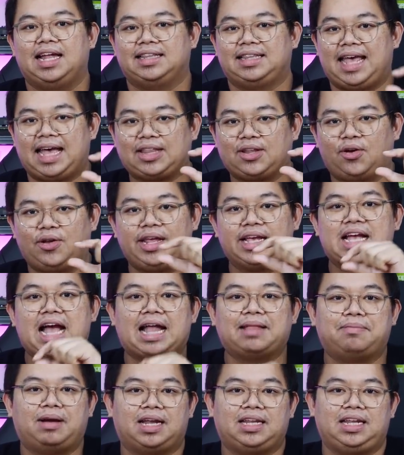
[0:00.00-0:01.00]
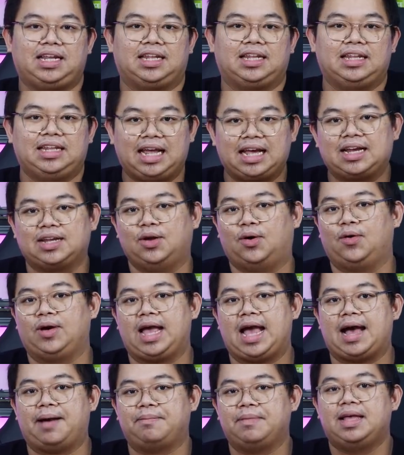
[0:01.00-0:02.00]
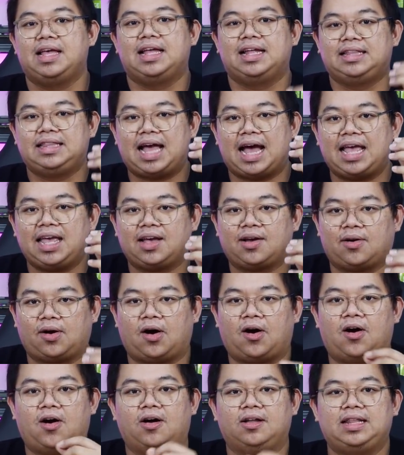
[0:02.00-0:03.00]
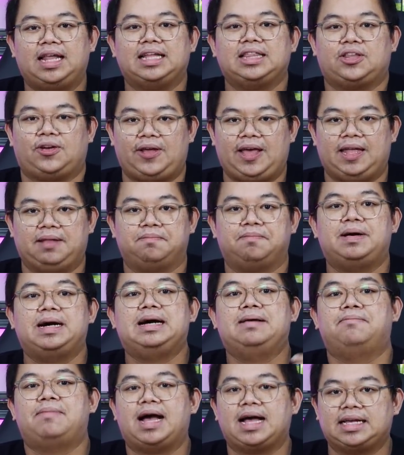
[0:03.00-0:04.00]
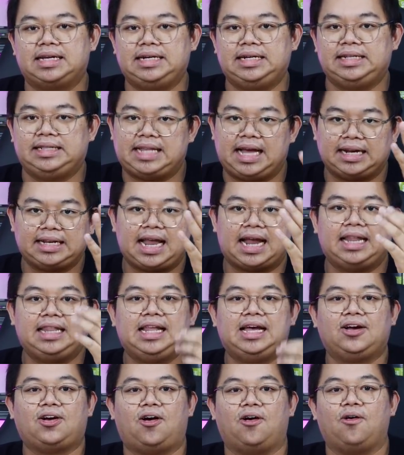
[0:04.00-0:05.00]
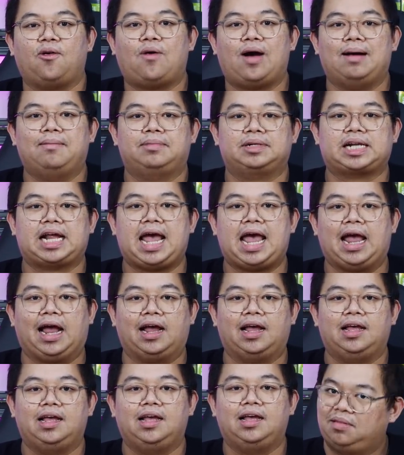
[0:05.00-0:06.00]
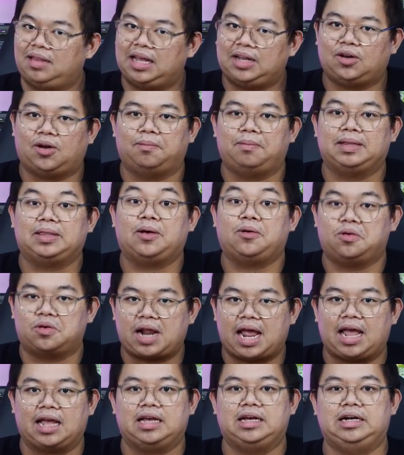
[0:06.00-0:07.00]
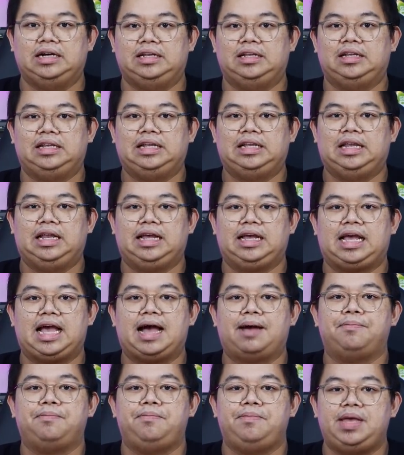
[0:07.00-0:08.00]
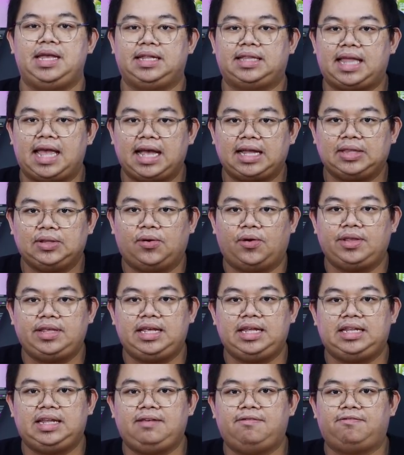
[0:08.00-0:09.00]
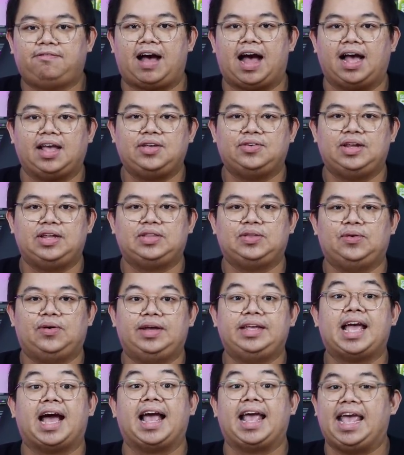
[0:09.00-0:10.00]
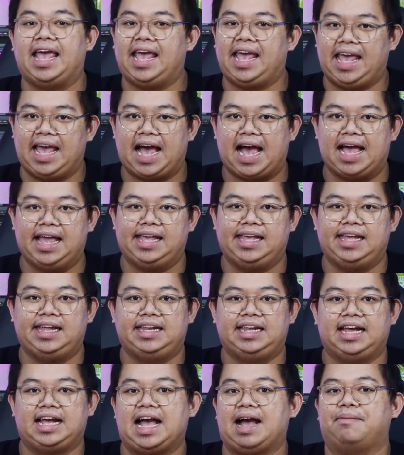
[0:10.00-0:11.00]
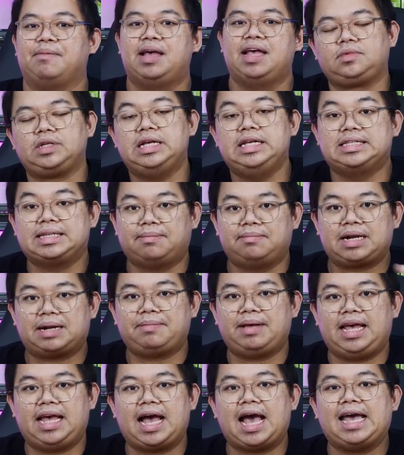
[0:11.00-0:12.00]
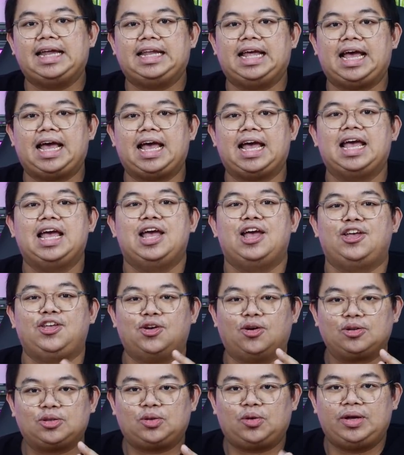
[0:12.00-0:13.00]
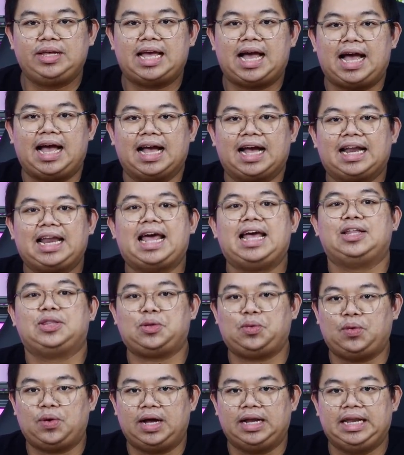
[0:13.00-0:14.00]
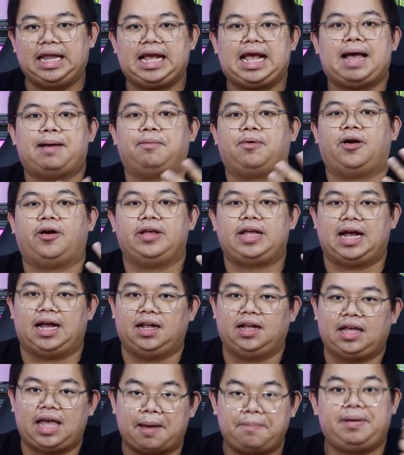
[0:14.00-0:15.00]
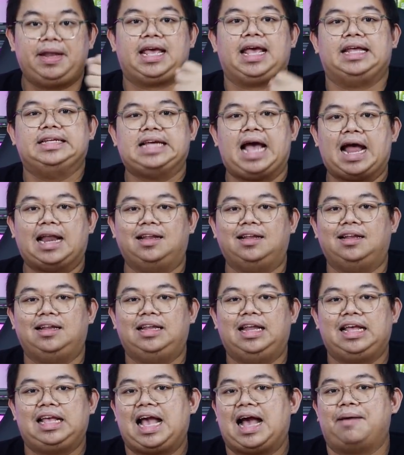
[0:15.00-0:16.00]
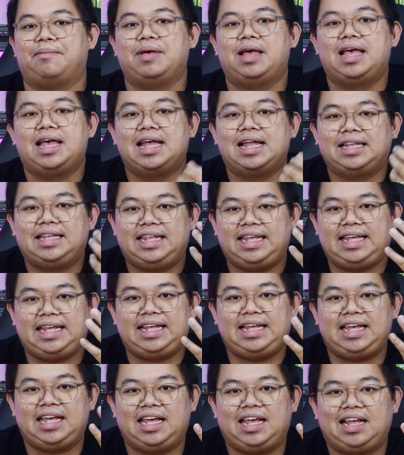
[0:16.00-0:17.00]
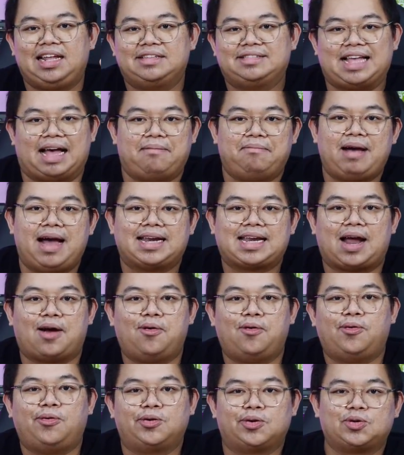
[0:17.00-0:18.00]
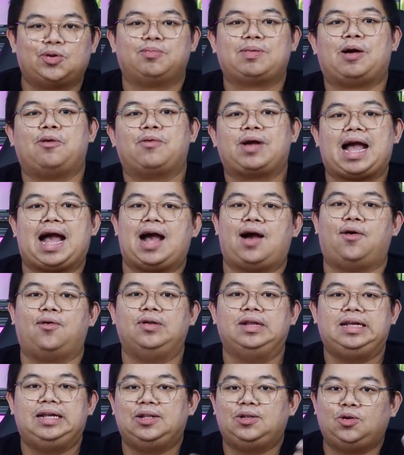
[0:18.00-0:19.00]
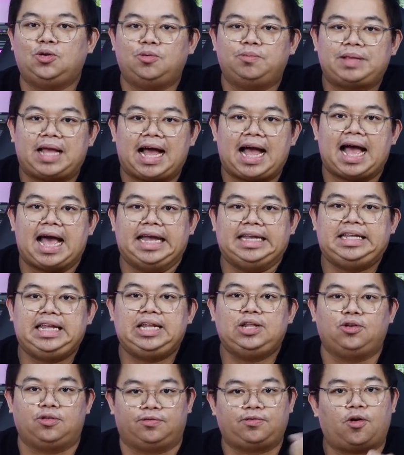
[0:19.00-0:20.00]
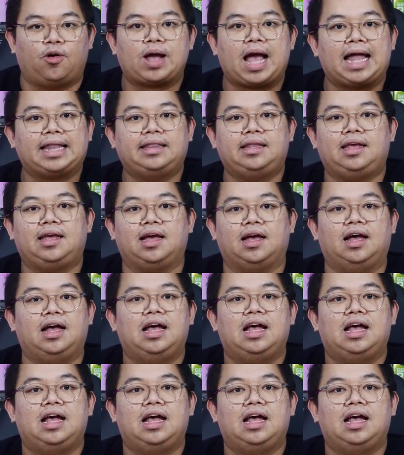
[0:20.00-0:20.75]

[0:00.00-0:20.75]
เทคโนโลยีการผลิตเล็กลงครับ ได้คอและเทรดเพิ่มมากขึ้น ดังนั้นเรื่องของความแรงแน่นอนมันต้องแรงขึ้นนะครับ มีเทคโนโลยีที่ฝังอยู่ในตัวอย่าง AI นะครับสำหรับ AI นะฮะ ยกตัวอย่างใกล้ตัวนะครับก็อย่างแอปพลิเคชันนะครับที่สามารถเอารูปเก่าๆหรือรูปถ่ายที่หลุดโฟกัส เนี่ย